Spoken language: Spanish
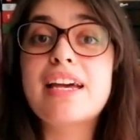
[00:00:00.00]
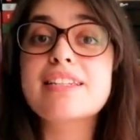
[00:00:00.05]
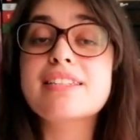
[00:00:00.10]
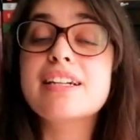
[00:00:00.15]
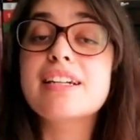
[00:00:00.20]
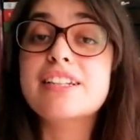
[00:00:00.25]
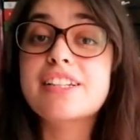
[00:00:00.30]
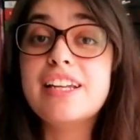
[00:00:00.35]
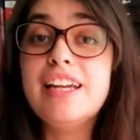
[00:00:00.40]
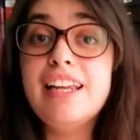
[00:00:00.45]

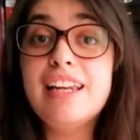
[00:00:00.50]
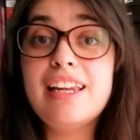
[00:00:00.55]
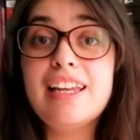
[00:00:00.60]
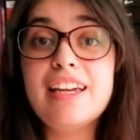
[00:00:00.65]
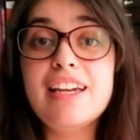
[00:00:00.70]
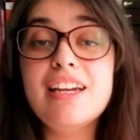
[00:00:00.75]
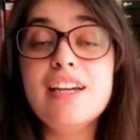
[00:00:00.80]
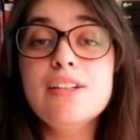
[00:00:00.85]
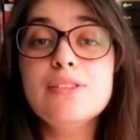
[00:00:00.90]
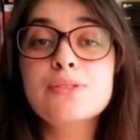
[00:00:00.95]
es
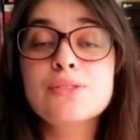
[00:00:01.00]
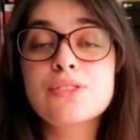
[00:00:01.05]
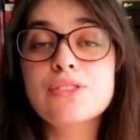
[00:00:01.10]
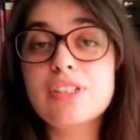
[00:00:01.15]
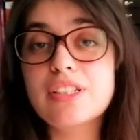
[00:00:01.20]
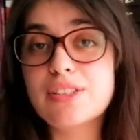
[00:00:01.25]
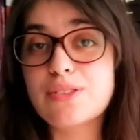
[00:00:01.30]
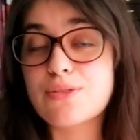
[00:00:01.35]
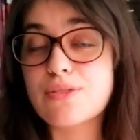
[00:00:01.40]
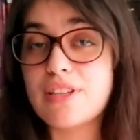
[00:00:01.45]
relee uno
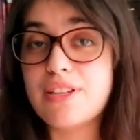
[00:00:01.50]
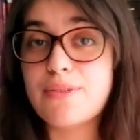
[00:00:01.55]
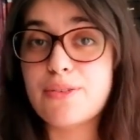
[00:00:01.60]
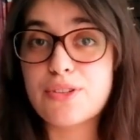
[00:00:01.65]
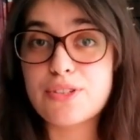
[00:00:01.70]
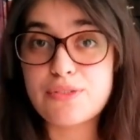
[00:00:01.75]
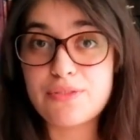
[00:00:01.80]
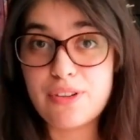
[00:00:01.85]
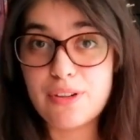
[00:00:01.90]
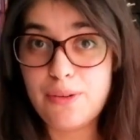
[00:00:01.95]
de tus
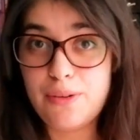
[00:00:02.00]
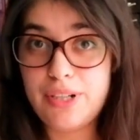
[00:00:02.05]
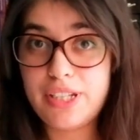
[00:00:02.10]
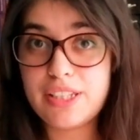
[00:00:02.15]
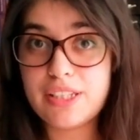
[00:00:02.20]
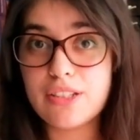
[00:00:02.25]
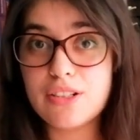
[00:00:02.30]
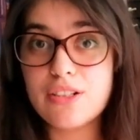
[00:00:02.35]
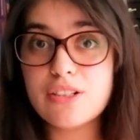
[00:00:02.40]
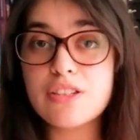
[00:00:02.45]
libros
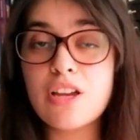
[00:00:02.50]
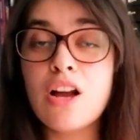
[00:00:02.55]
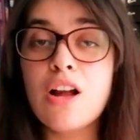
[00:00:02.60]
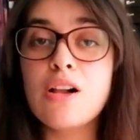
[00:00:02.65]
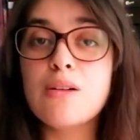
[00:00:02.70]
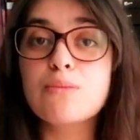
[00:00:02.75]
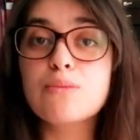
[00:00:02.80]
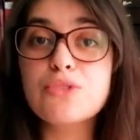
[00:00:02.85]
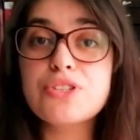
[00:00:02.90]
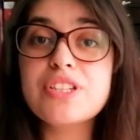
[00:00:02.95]
favoritos
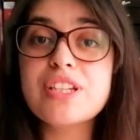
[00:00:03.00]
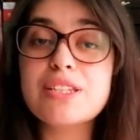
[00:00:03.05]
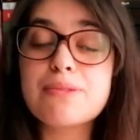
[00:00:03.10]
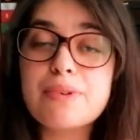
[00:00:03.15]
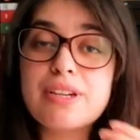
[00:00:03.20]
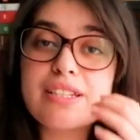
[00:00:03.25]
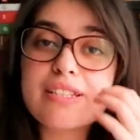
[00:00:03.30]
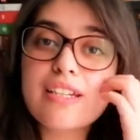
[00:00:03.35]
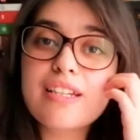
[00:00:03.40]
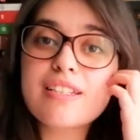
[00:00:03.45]
Muchas
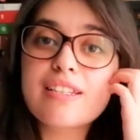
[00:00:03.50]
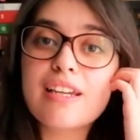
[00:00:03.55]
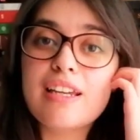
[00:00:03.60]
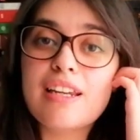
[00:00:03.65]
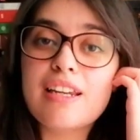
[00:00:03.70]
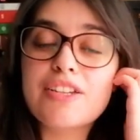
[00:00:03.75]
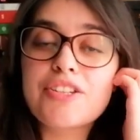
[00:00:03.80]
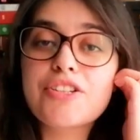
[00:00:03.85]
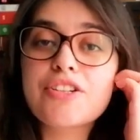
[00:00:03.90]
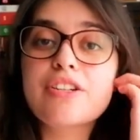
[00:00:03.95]
veces
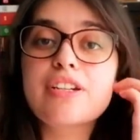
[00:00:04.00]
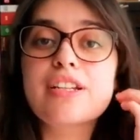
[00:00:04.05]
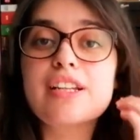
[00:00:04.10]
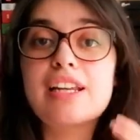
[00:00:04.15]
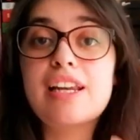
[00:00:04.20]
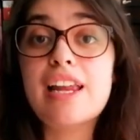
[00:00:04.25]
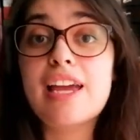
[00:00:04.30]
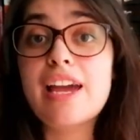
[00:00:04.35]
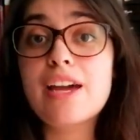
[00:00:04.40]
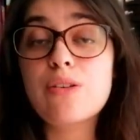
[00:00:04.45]
el hecho de
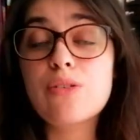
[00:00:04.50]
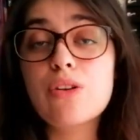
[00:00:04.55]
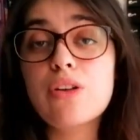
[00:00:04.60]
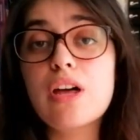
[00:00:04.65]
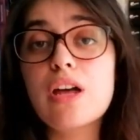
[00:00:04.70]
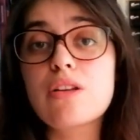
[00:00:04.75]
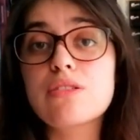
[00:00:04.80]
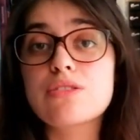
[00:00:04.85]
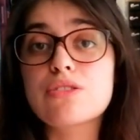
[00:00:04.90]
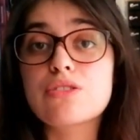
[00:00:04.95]
releer uno
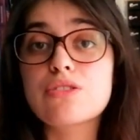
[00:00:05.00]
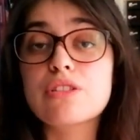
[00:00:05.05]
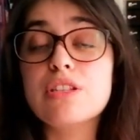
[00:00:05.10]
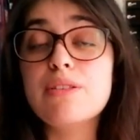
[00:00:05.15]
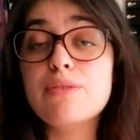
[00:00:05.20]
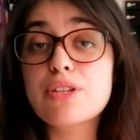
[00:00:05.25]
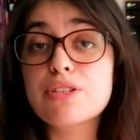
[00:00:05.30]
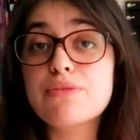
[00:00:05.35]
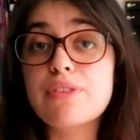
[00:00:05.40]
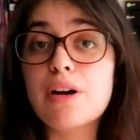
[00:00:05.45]
de nuestros
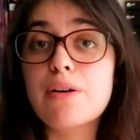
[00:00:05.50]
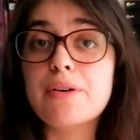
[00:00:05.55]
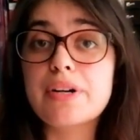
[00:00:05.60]
libros